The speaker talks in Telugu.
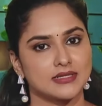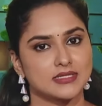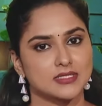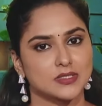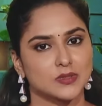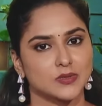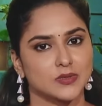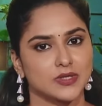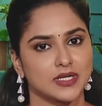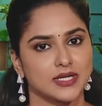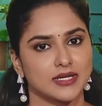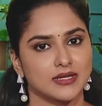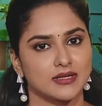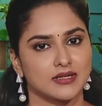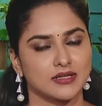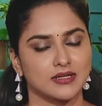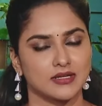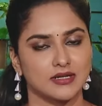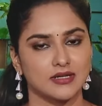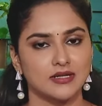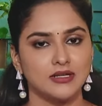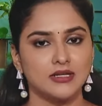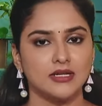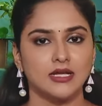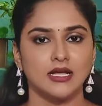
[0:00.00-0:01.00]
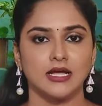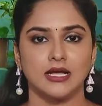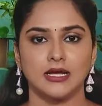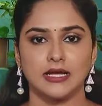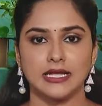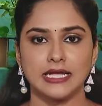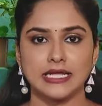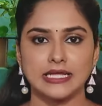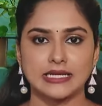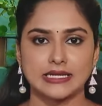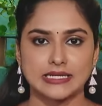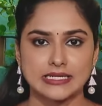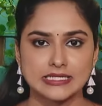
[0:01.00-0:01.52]
తీసుకుంటే కనుక
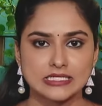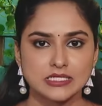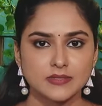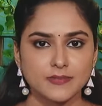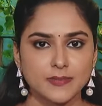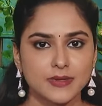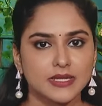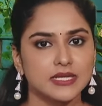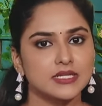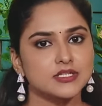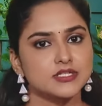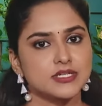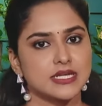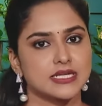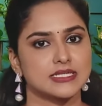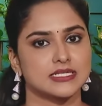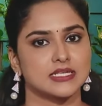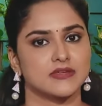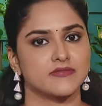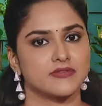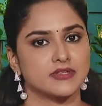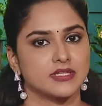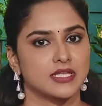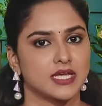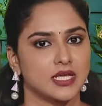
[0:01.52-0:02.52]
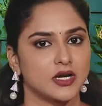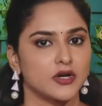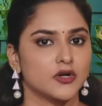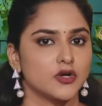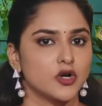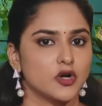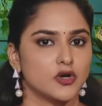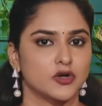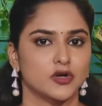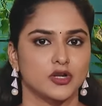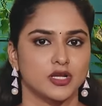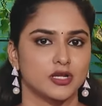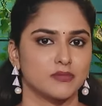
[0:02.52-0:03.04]
ఈ రెసిపీని చేసే విధానం
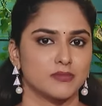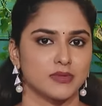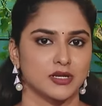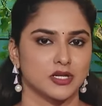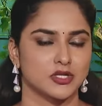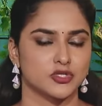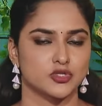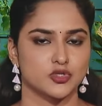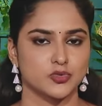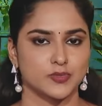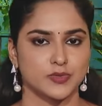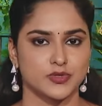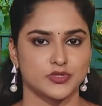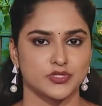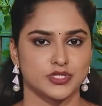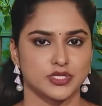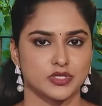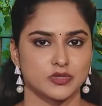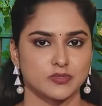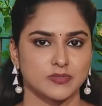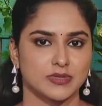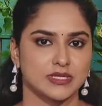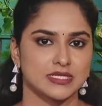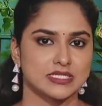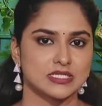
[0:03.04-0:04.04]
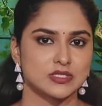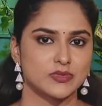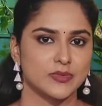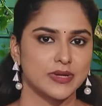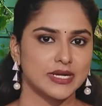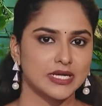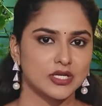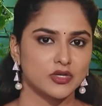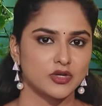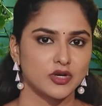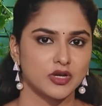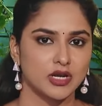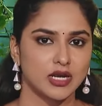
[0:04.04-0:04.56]
డాక్టర్ గారు మనకు చూపించారు మరి
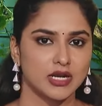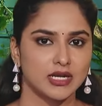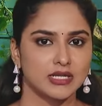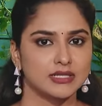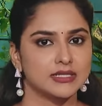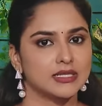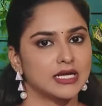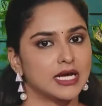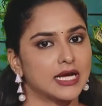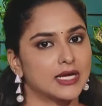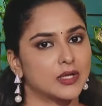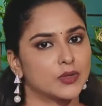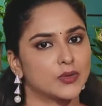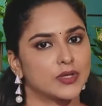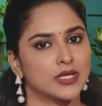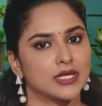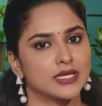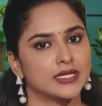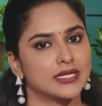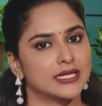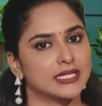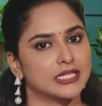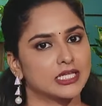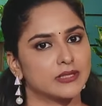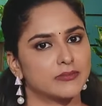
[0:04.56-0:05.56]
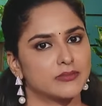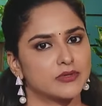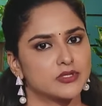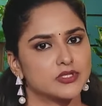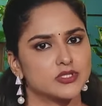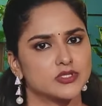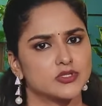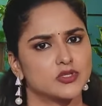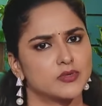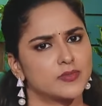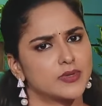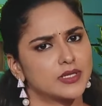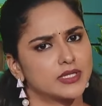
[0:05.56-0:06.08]
స్వీట్ కార్న్ అనేది ఆరోగ్యానికి ఎంత
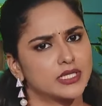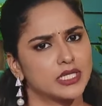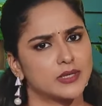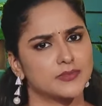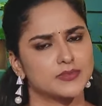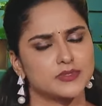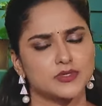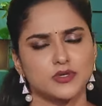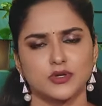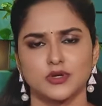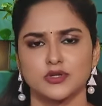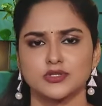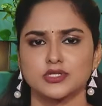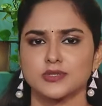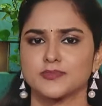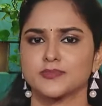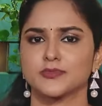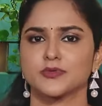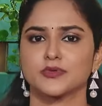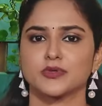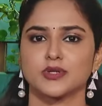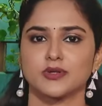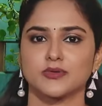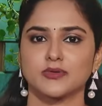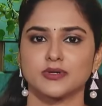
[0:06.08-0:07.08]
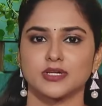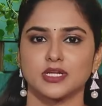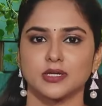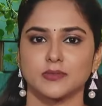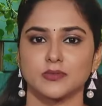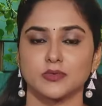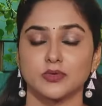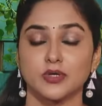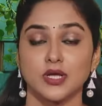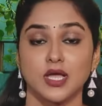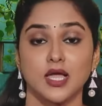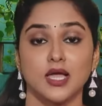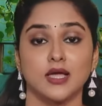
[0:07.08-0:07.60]
మంచిదో ప్రతి ఎపిసోడ్లో చెప్తూనే
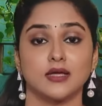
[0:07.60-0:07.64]
ఉంటాము